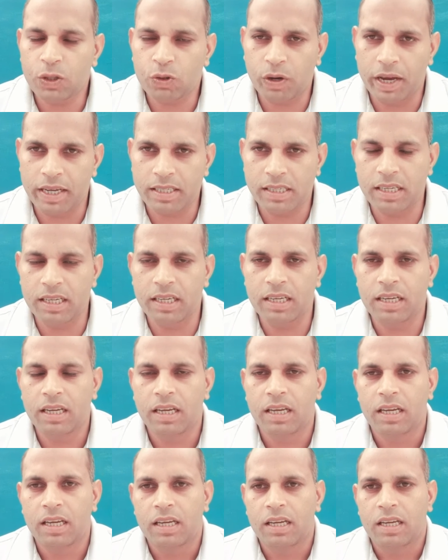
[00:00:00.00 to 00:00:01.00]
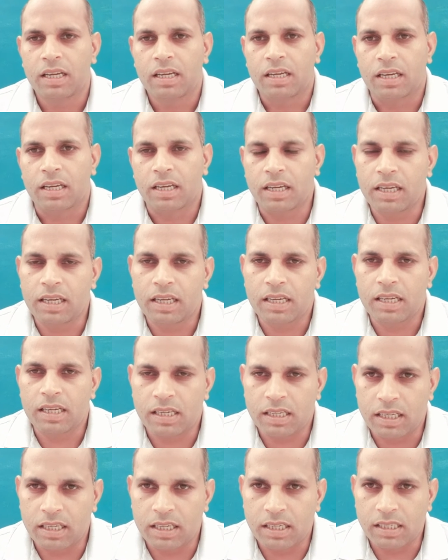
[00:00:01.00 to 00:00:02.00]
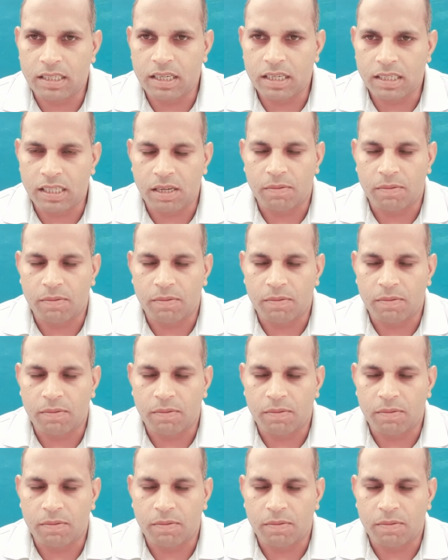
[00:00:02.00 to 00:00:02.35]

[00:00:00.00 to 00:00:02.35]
तो ऐसे ही ये